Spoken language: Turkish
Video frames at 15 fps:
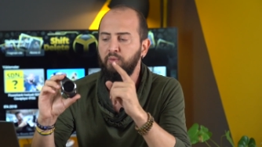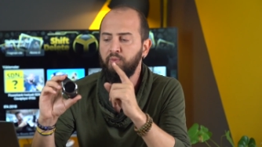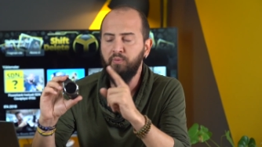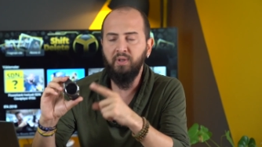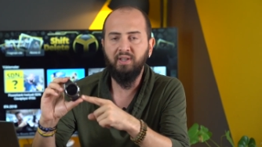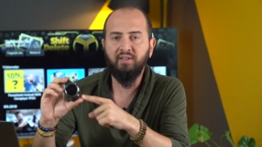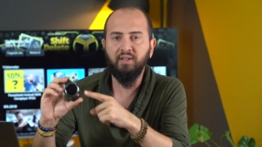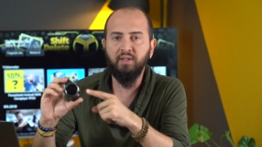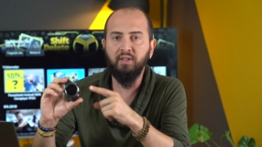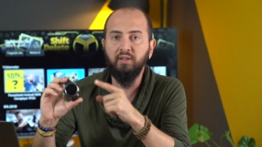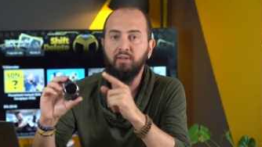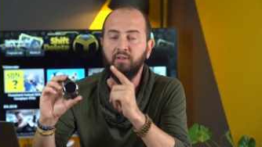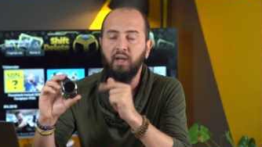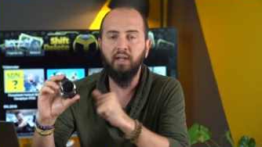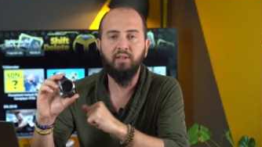Vita'nın
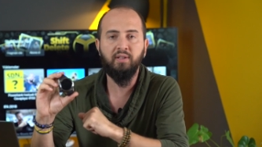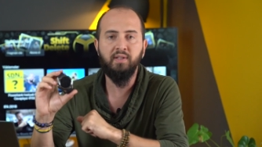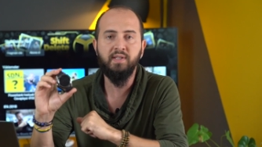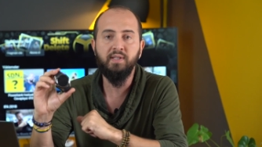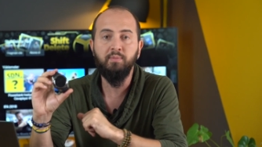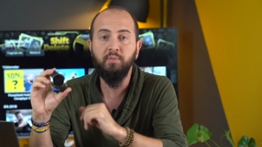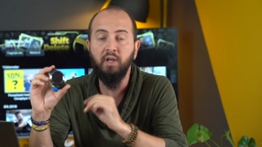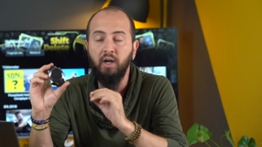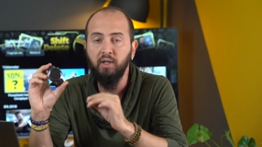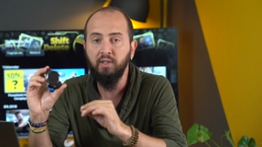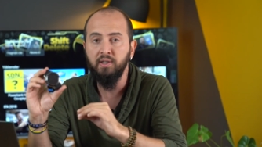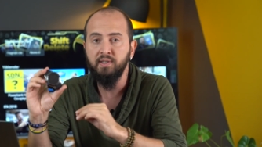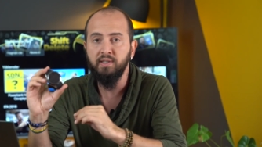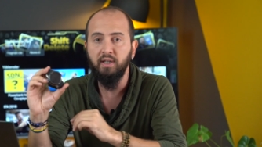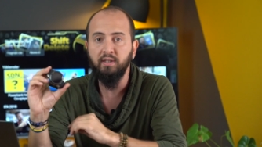Titan isimli
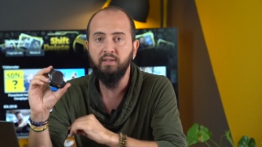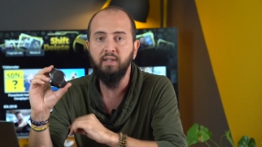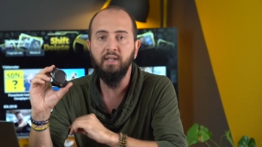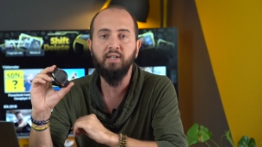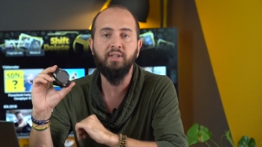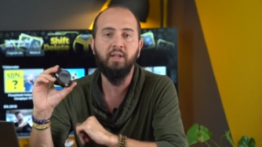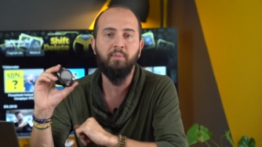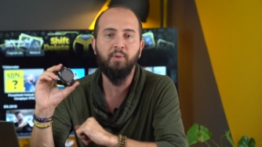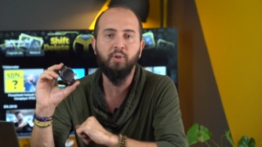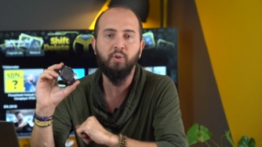akıllı saatine yakından